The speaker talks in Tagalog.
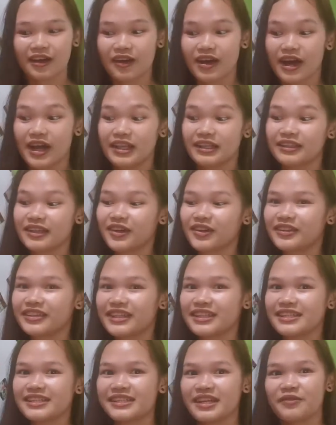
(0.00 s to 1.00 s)
kan
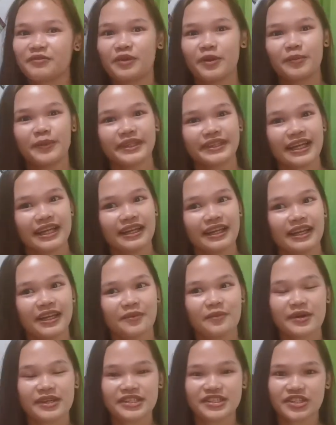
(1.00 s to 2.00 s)
contest ni BP
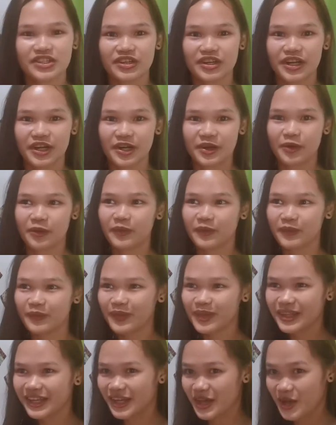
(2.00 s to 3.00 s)
Talili Master
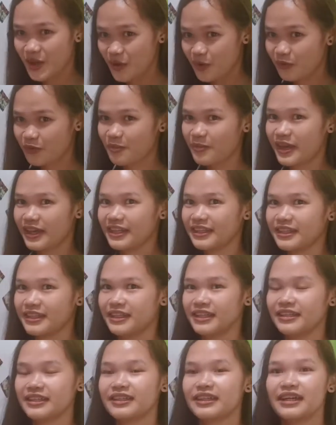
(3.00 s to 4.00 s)
of
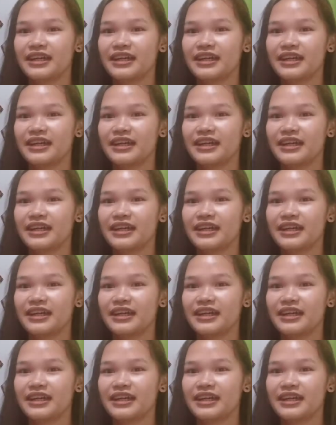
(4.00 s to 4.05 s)
Mimi.